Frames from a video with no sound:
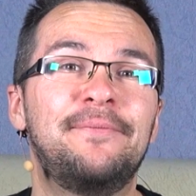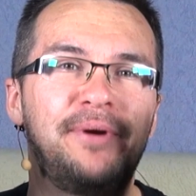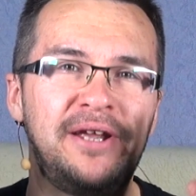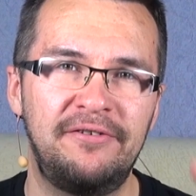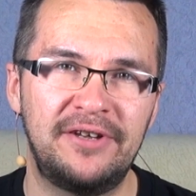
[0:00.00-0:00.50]

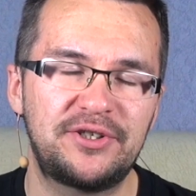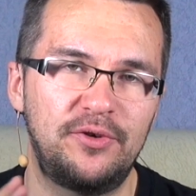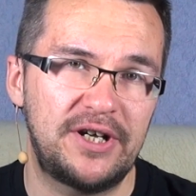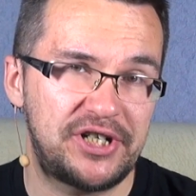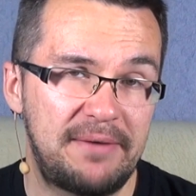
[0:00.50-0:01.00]

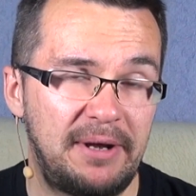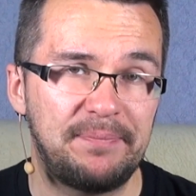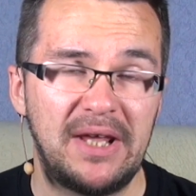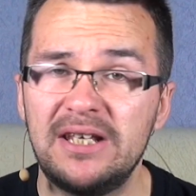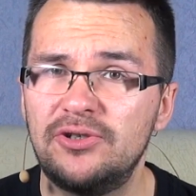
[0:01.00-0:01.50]
Приветствую, уважаемые!
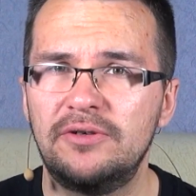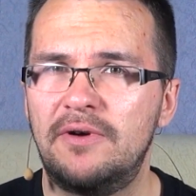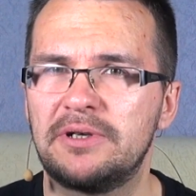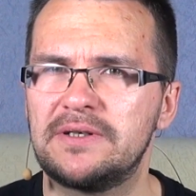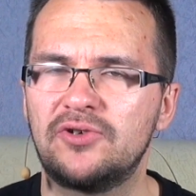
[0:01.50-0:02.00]
Я сегодня
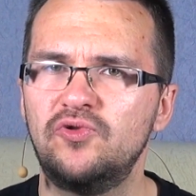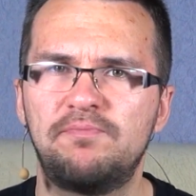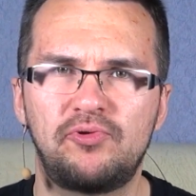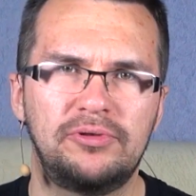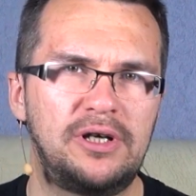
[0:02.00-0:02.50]
вам расскажу
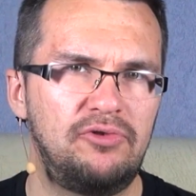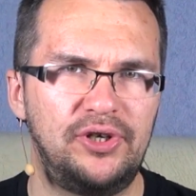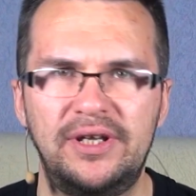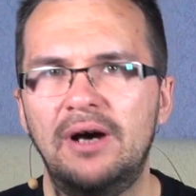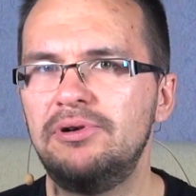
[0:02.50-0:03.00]
про
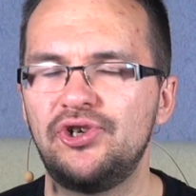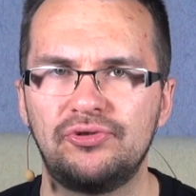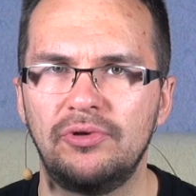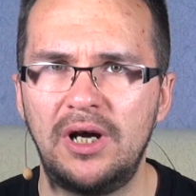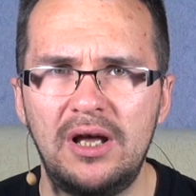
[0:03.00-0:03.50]
довольно
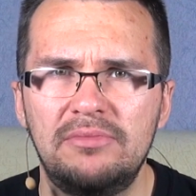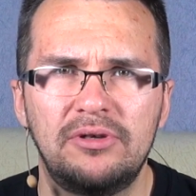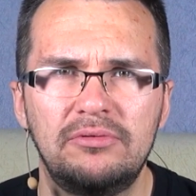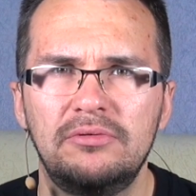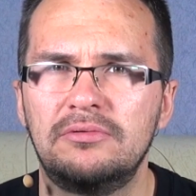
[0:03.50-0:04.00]
необычную
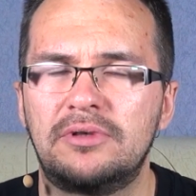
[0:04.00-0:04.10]
камеру,